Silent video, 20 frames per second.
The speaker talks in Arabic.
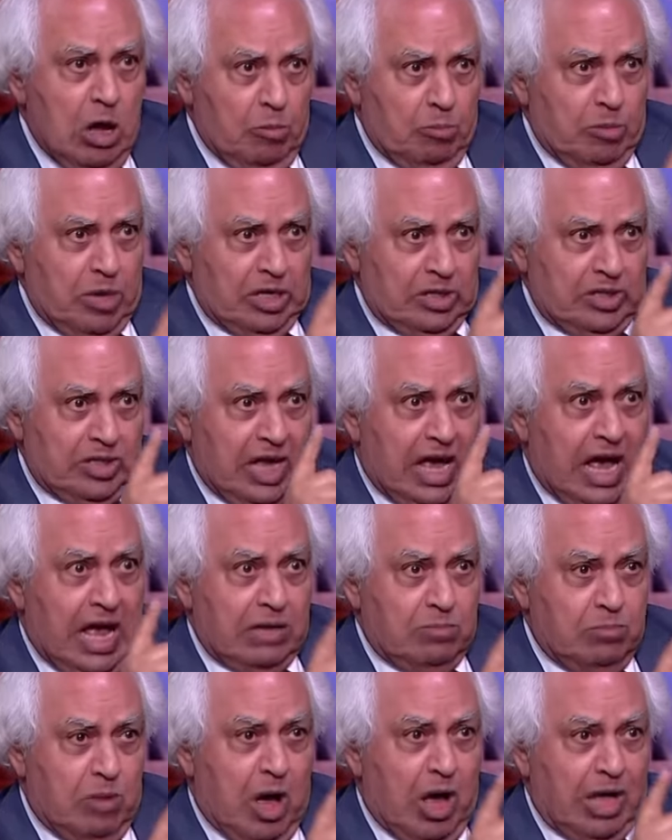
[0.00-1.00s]

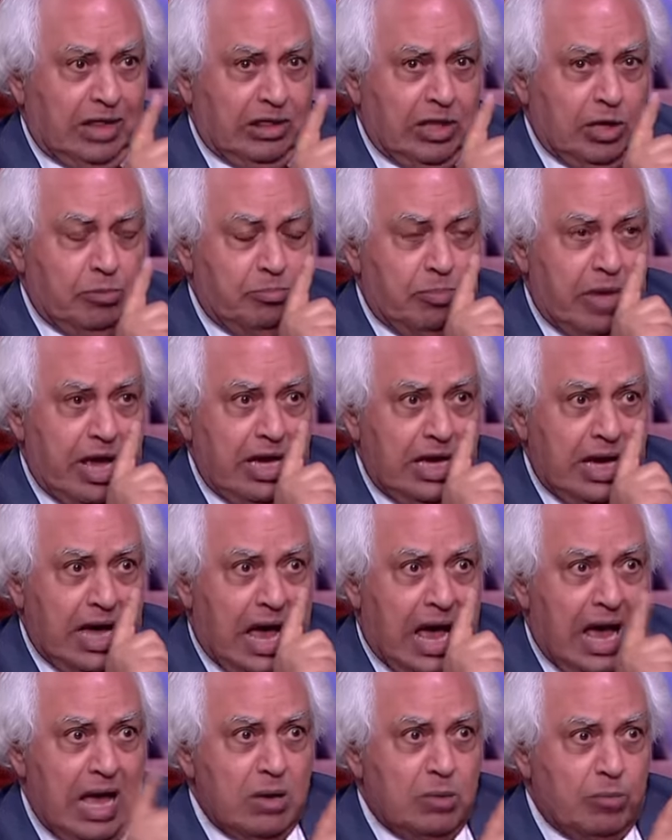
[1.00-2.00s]
باسقاط مواد
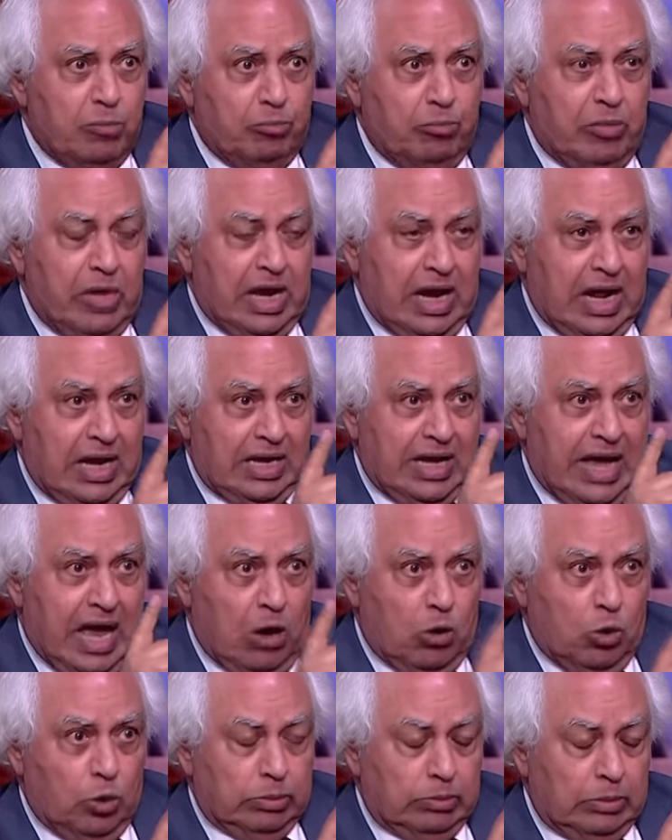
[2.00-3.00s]
طبيه من
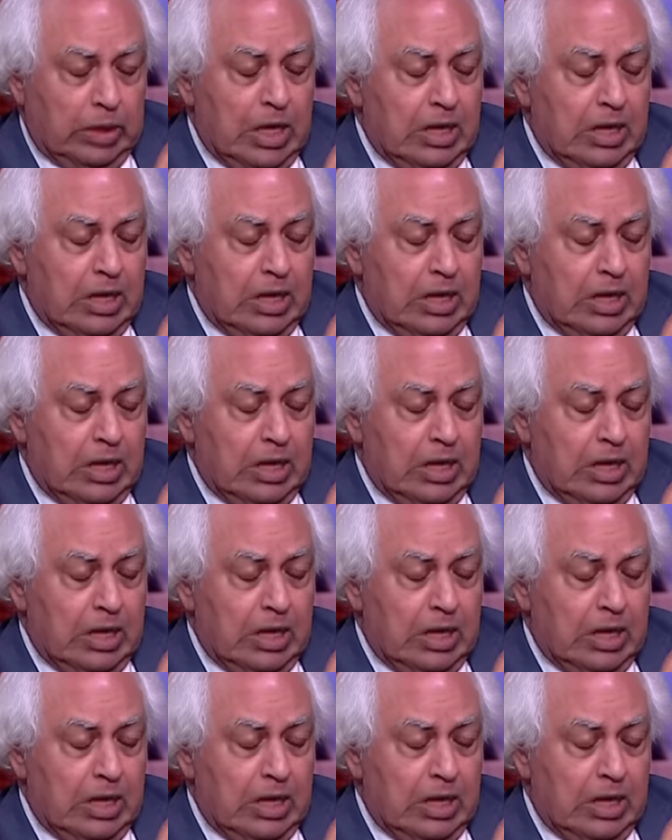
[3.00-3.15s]
الجو